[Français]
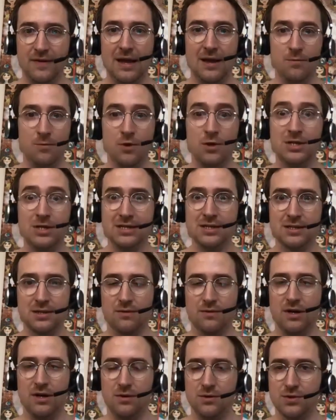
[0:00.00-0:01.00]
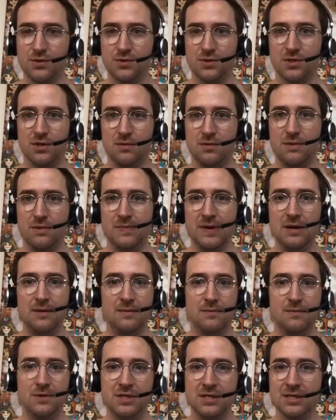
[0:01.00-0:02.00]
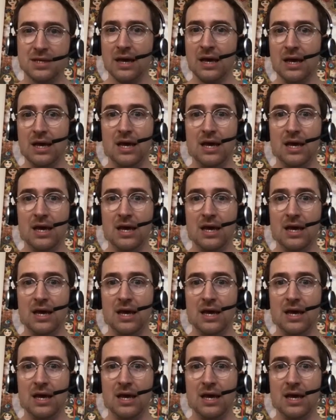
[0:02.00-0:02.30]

elles me le disent, quoi, elles le sous-entendent même pas, elles me disent,